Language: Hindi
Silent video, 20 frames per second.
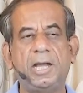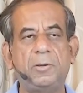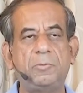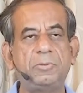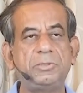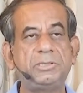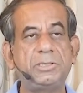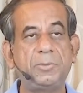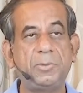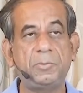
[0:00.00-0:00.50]

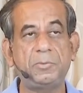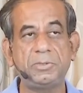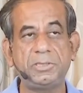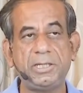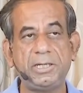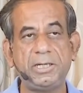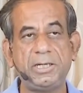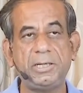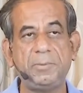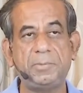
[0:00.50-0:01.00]
अब उस समय
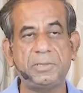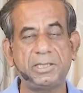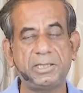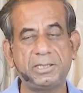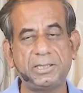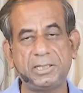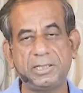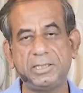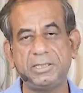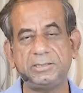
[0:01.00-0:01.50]
मुझे ये नहीं
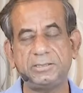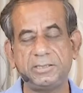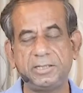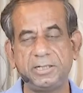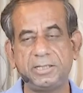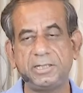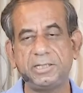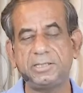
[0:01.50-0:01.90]
पता था कि श्री